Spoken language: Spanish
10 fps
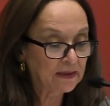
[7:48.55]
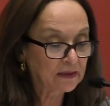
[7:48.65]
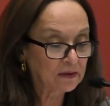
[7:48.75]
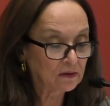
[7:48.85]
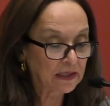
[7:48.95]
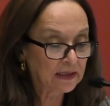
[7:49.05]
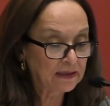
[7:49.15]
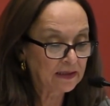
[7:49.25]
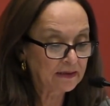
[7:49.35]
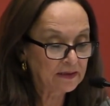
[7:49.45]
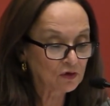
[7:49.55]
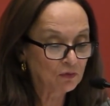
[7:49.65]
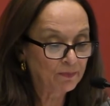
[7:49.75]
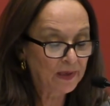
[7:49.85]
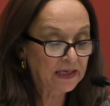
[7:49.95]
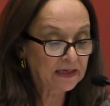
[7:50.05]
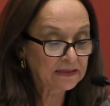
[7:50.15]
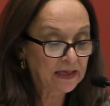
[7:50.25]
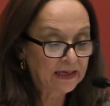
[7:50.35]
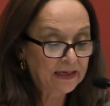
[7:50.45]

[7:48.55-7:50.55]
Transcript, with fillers: territorialidades complejas